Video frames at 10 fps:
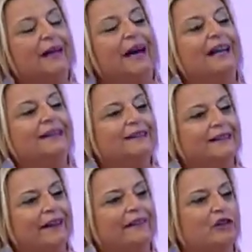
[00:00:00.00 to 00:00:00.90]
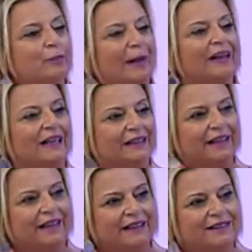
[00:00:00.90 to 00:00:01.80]
a entidades
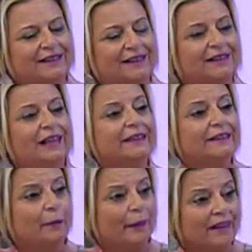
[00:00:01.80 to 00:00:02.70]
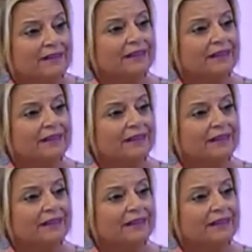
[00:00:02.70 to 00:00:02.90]
pancatalanistas de más